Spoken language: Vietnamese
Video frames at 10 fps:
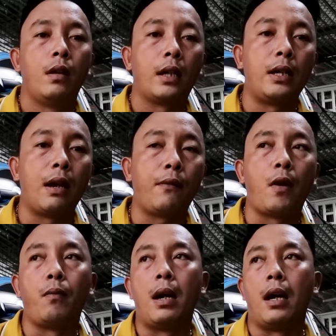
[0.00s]
cái gian
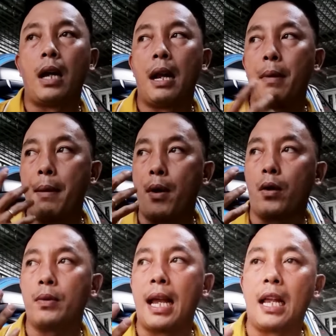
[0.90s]
phòng mà anh em bỏ
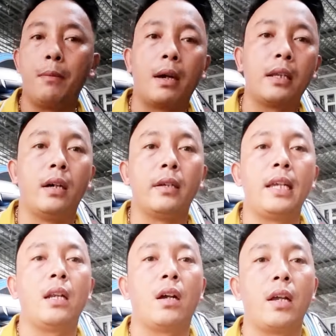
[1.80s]
trong nhà nhưng mà cái thời
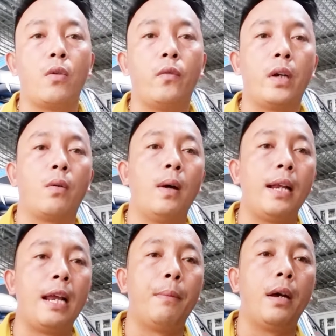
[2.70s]
tiết ở cái khu vực của anh
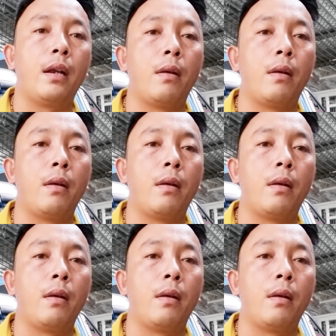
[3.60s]
em á,